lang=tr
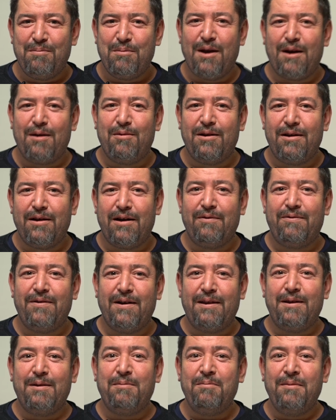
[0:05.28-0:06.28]
Merhabalar
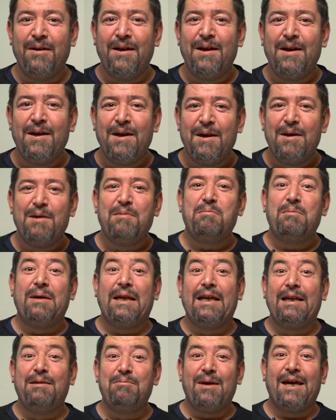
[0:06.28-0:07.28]
efendim.
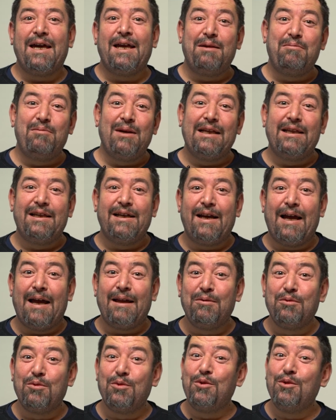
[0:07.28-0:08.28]
Bilinmeyeni
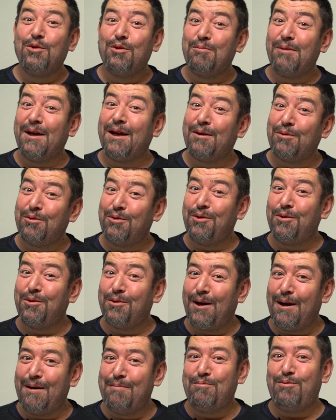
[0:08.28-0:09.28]
bildiren, duyulmayanı
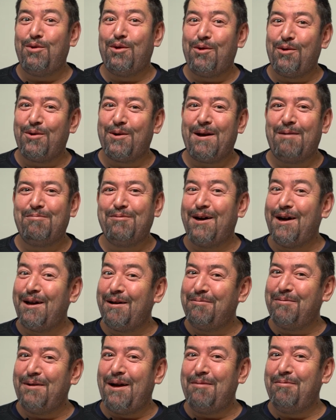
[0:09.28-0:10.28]
duyduran program
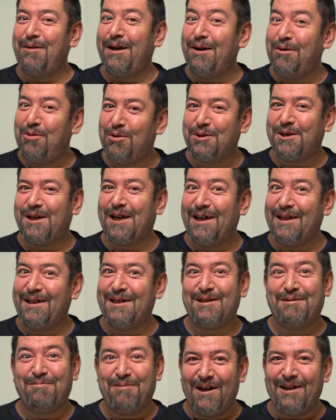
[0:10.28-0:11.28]
Garipname'ye hoş
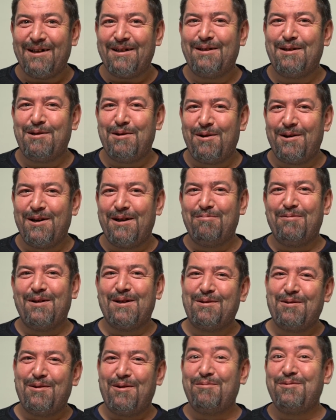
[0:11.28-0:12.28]
geldiniz. Bak sloganım
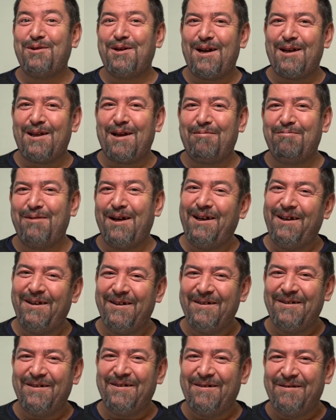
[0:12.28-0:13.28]
nasıl olmuş Erdal Bey?
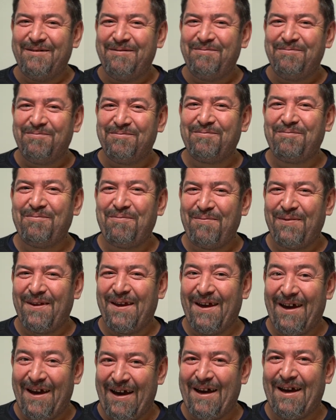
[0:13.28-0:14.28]
Gerçekten
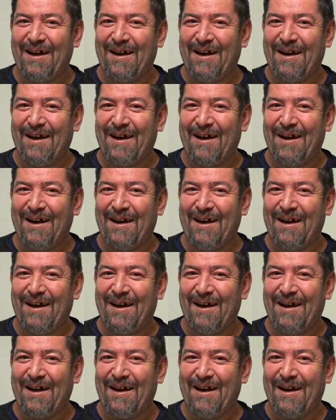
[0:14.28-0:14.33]
harika. Ya.